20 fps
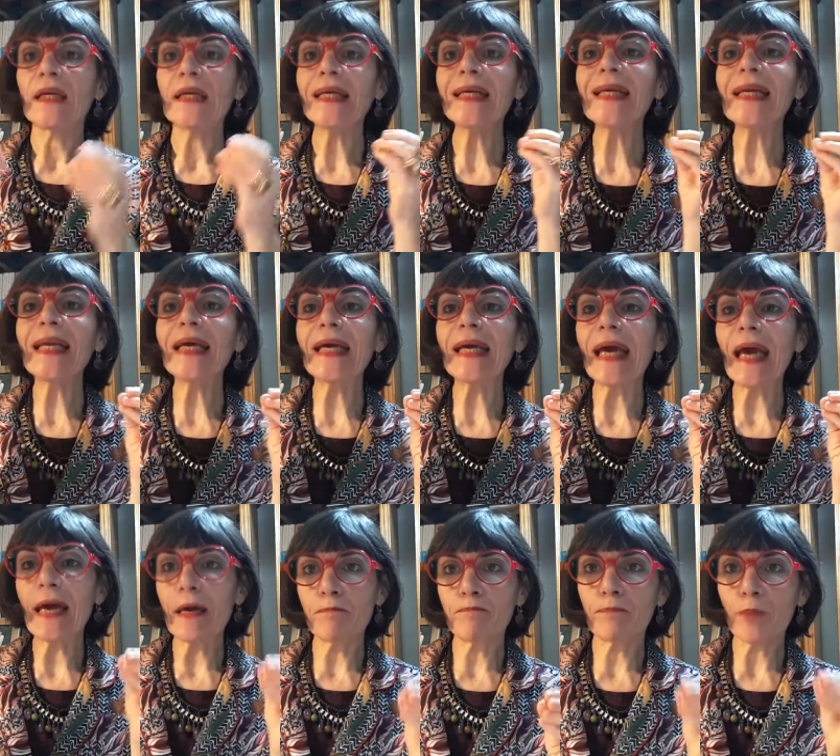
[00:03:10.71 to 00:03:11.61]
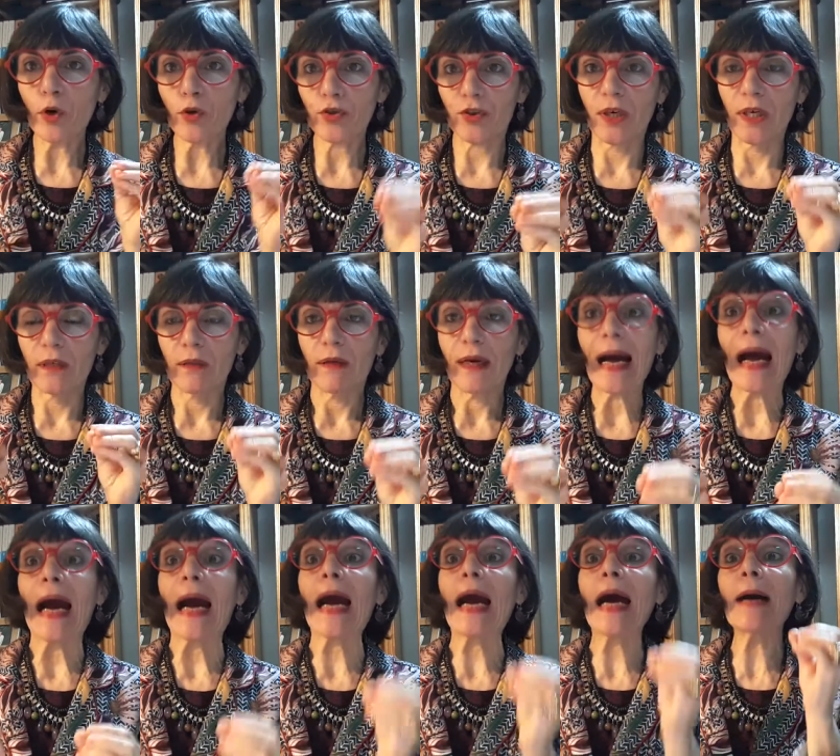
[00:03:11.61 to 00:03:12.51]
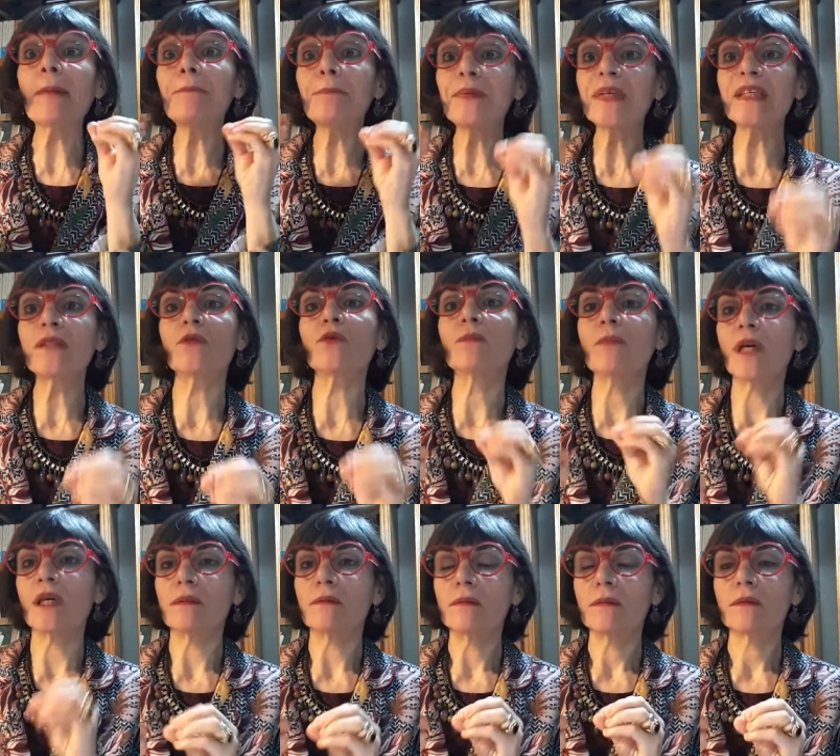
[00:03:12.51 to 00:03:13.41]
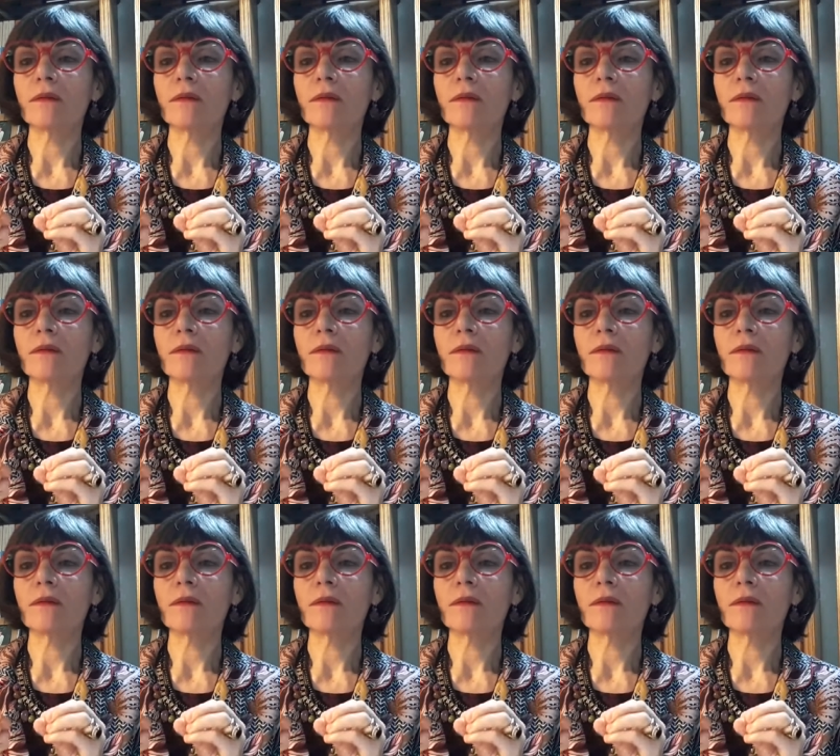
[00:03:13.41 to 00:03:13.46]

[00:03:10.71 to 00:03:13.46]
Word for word: Il est important rapidement,